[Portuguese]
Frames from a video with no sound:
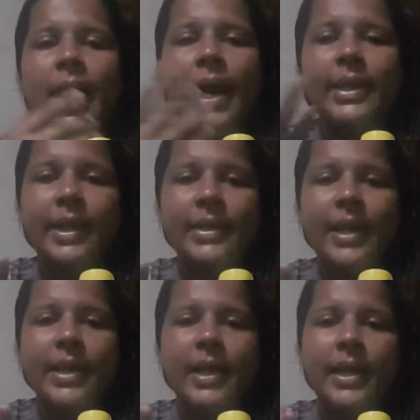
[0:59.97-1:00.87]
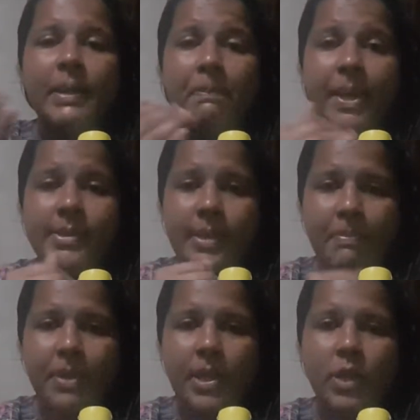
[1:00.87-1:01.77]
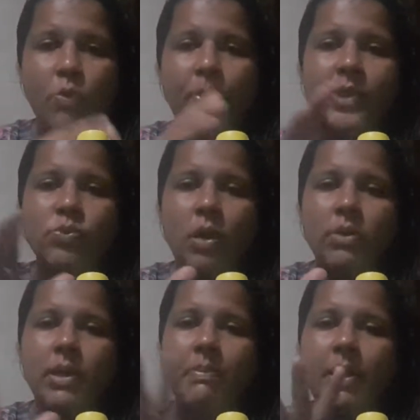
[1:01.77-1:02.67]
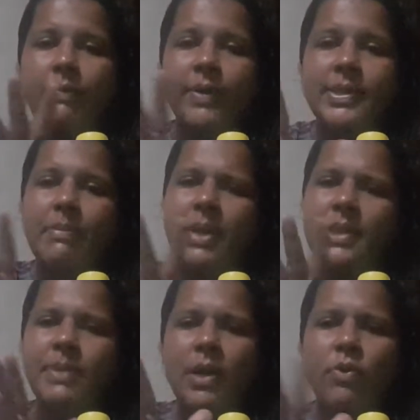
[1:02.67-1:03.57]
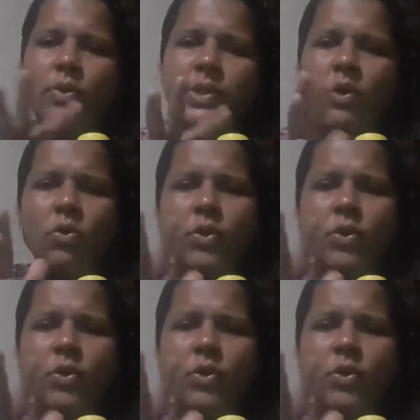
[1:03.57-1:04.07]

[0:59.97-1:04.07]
aí na internet percebi que o pessoal também faz a mesma coisa ou